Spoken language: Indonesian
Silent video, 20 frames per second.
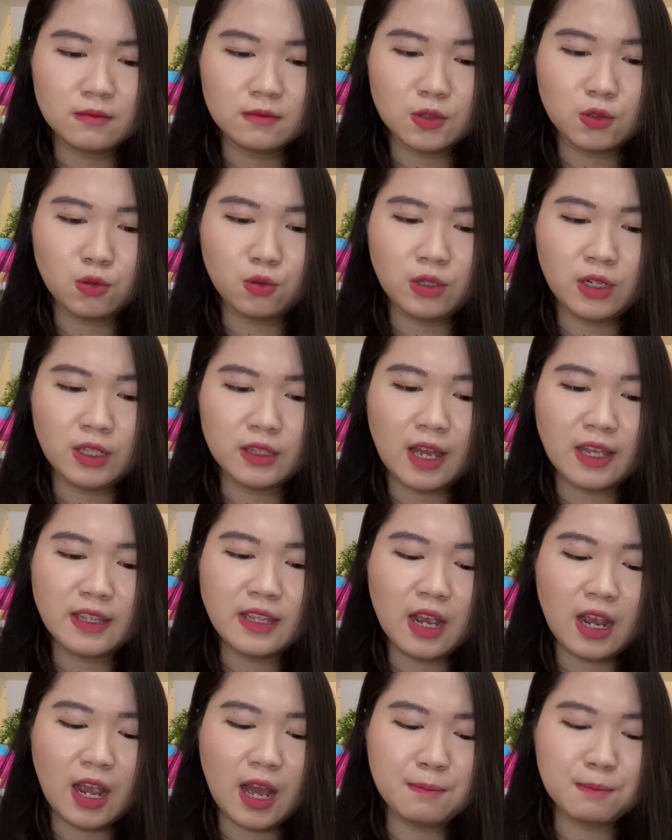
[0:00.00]
Tuh,
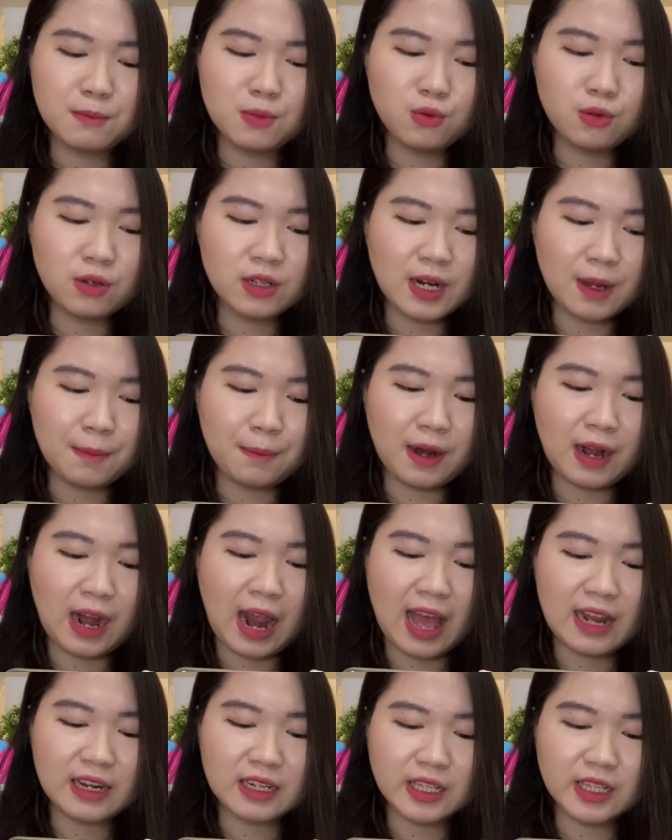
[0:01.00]
ditanyakan Blue kenapa
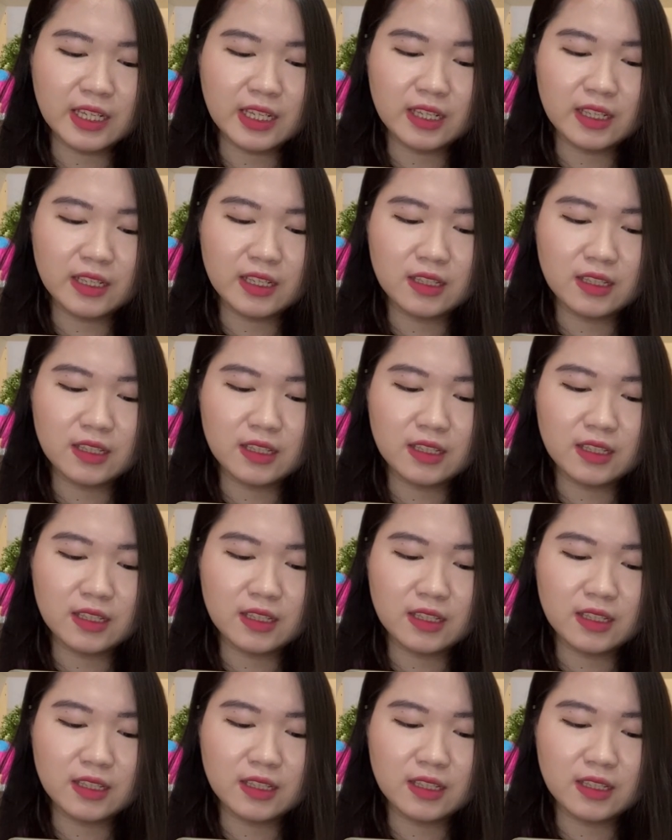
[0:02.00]
lari.